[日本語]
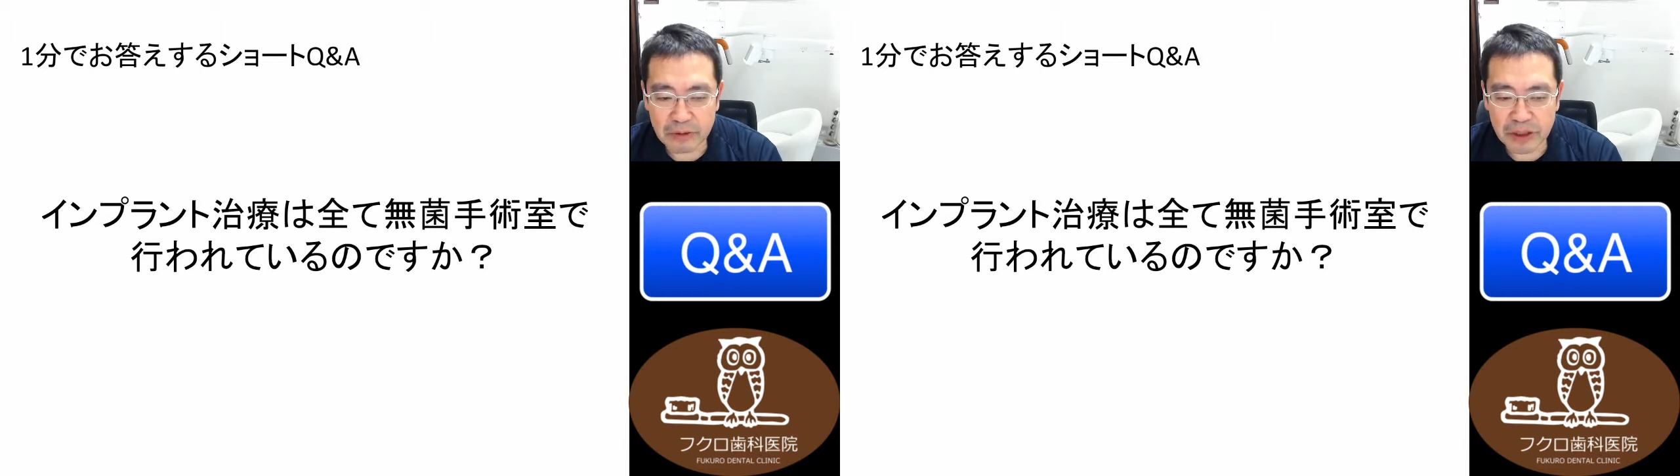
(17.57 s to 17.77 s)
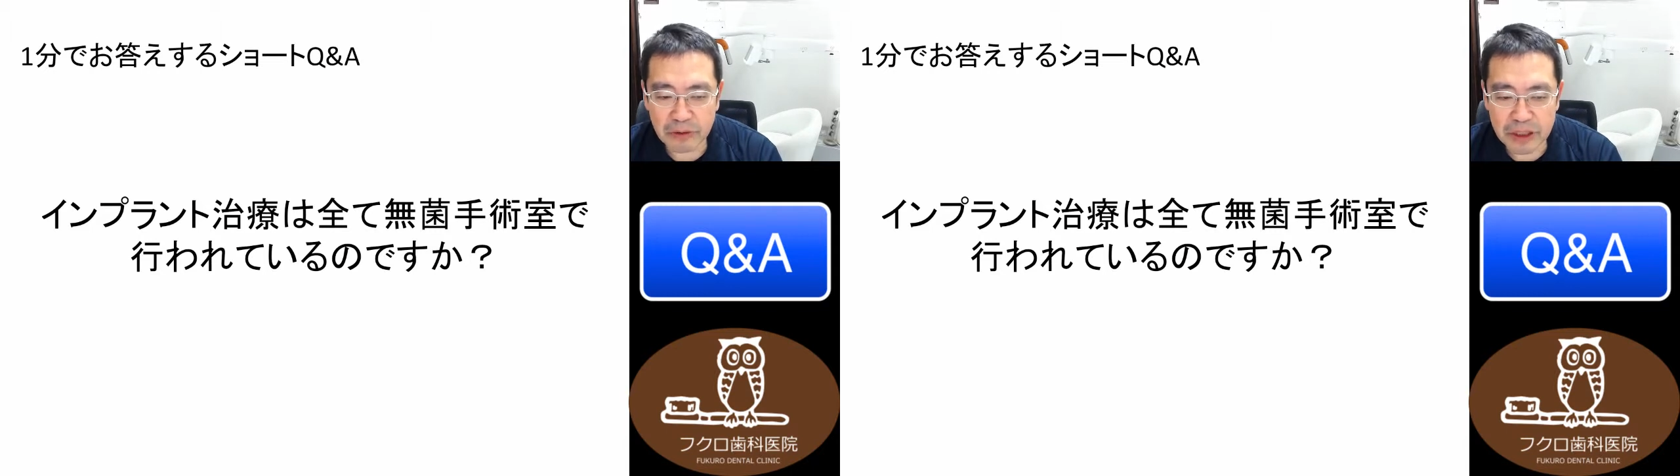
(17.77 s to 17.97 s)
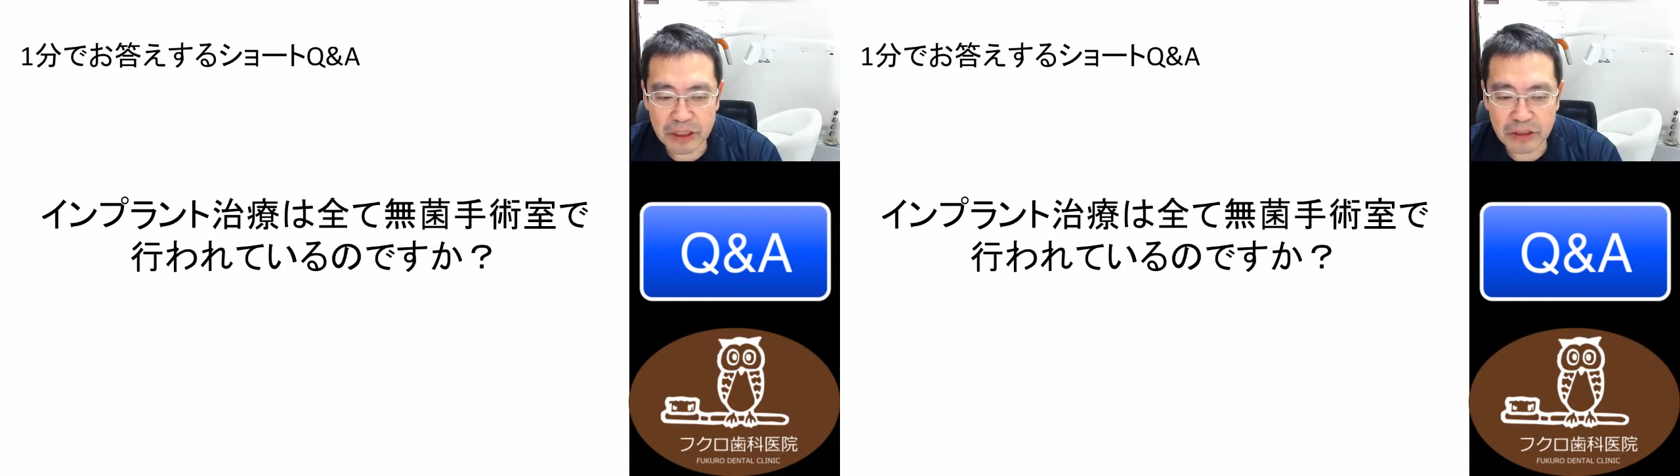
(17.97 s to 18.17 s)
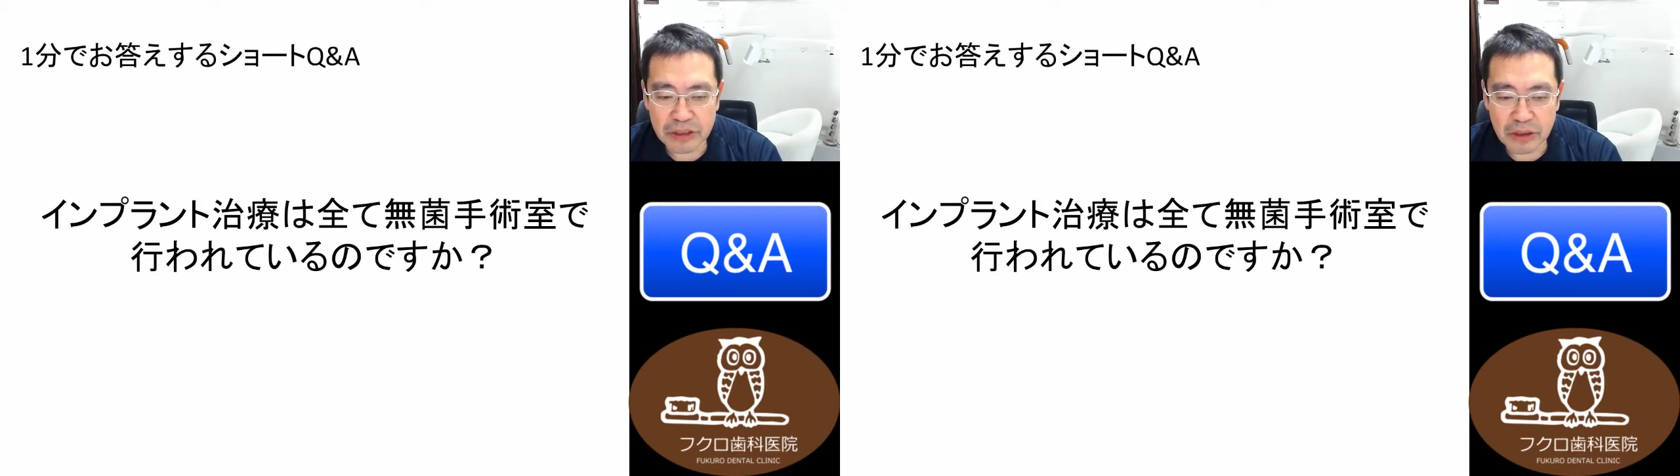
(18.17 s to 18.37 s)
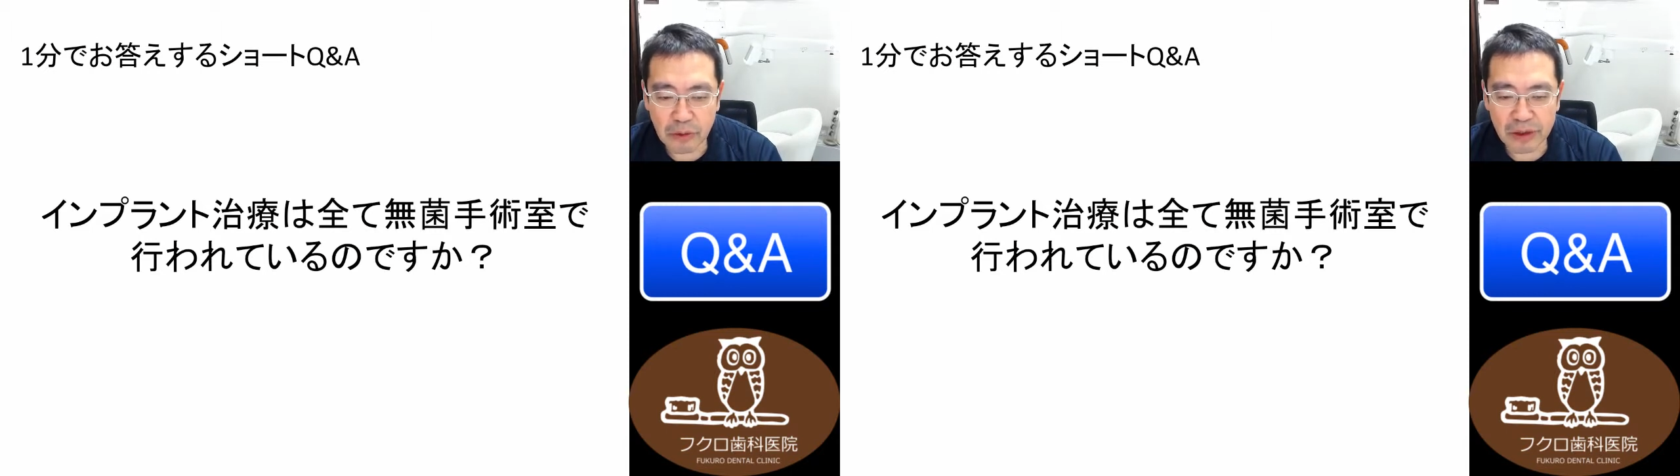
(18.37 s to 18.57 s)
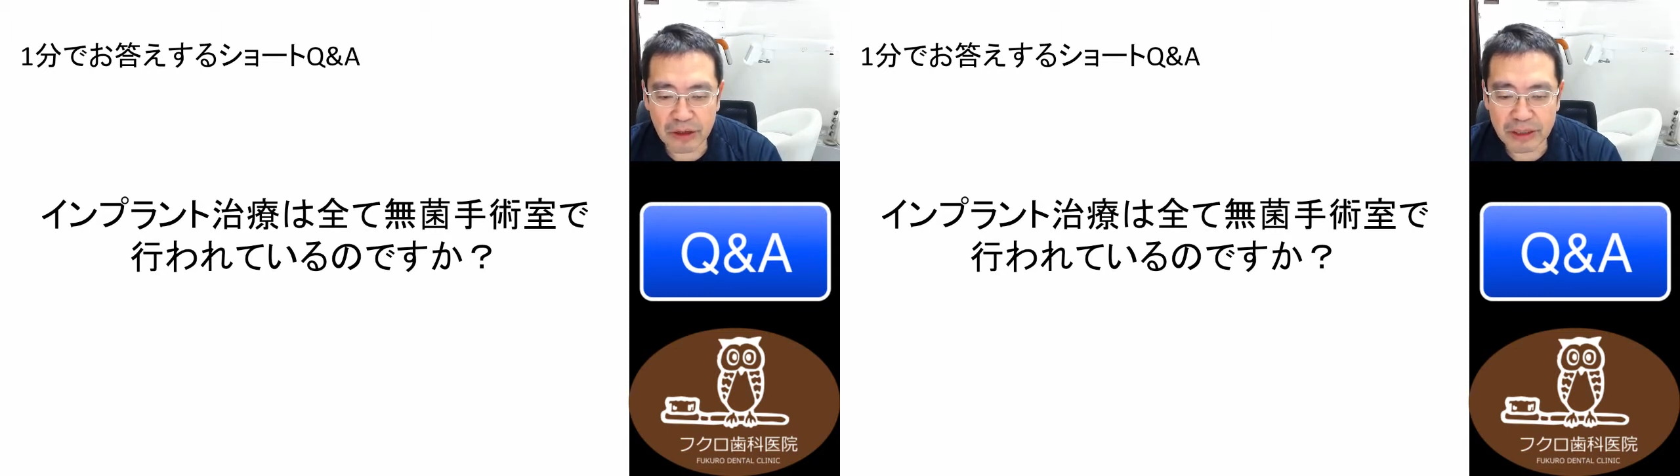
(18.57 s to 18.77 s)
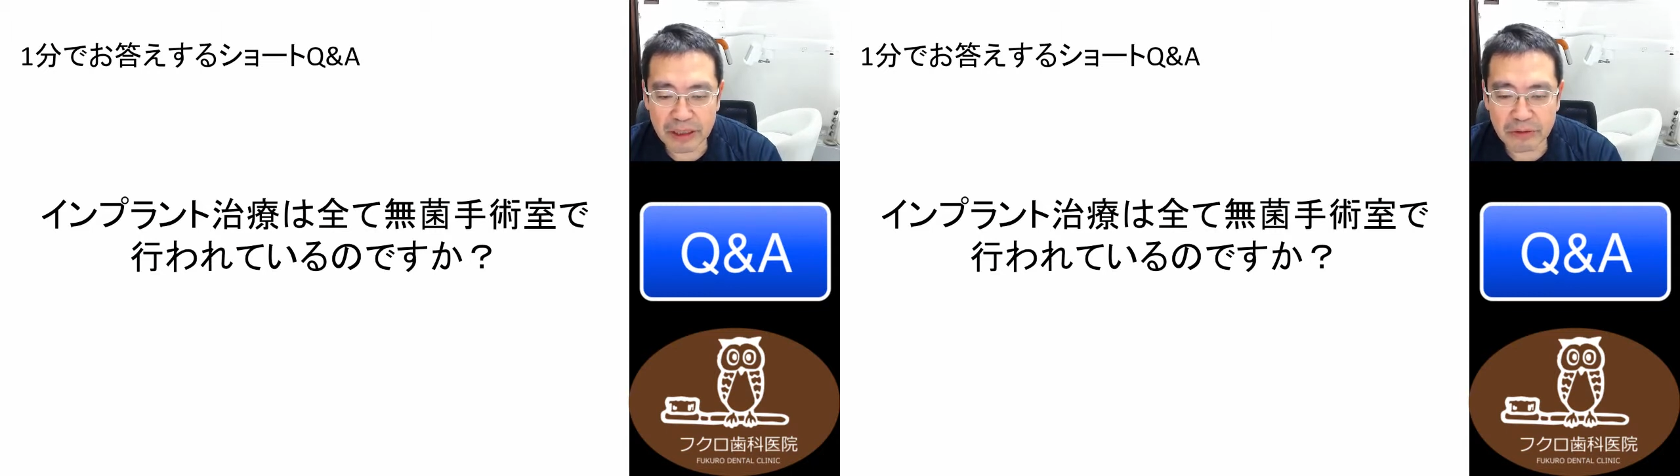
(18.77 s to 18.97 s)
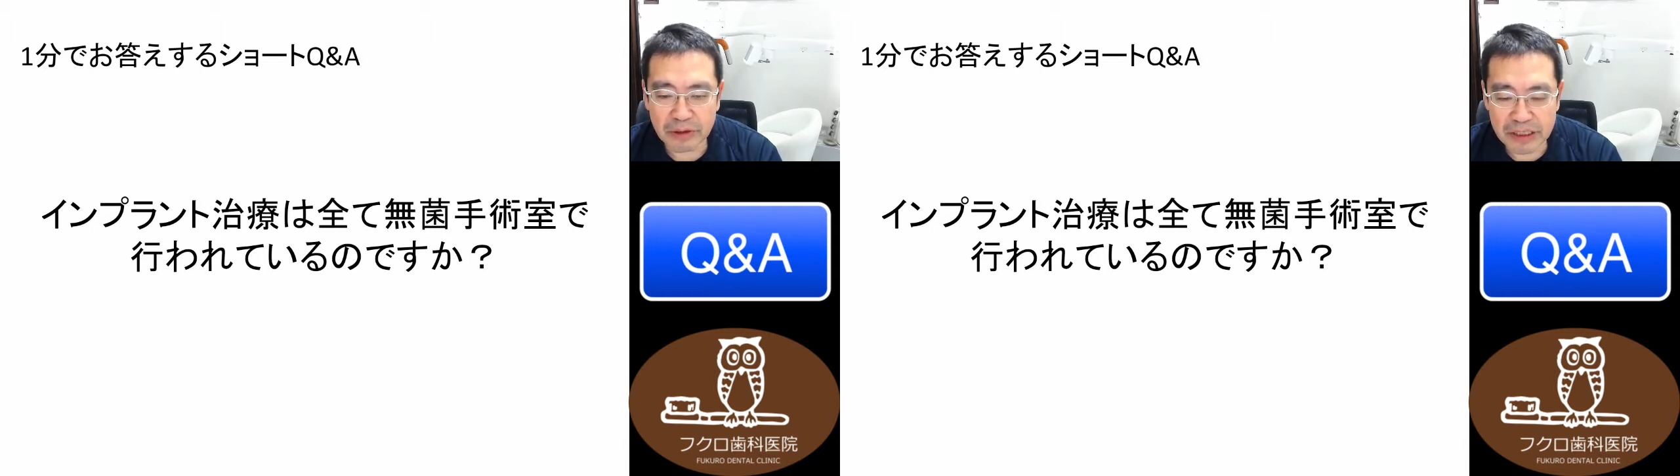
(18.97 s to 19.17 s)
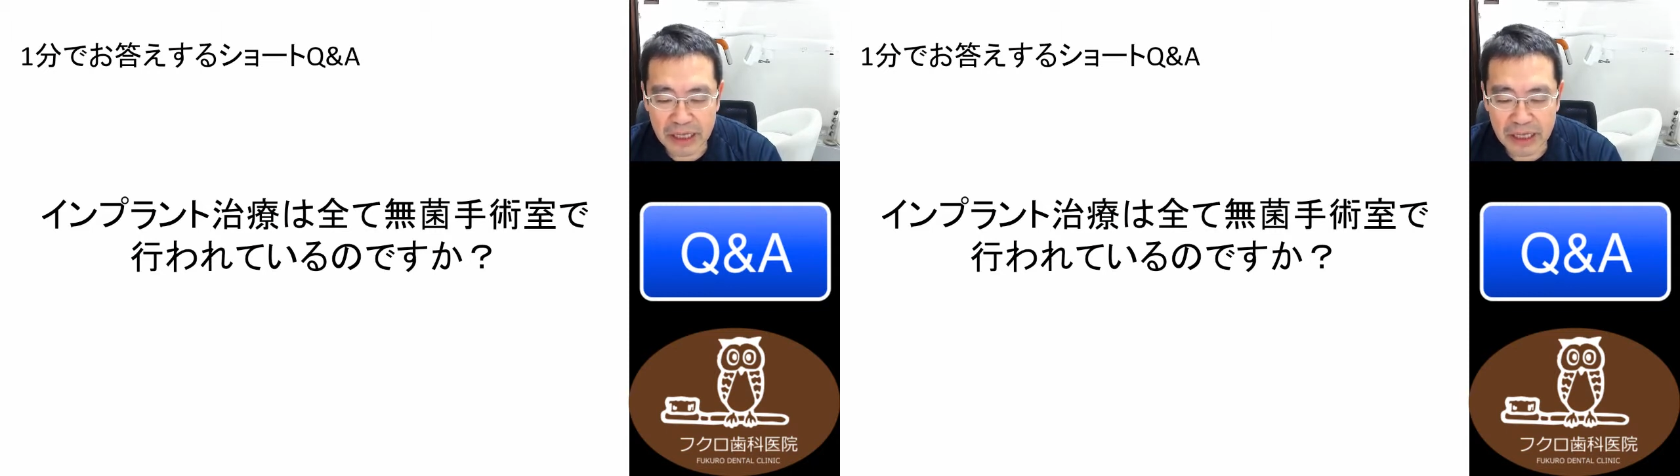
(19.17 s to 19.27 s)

無菌の手術室で行われているので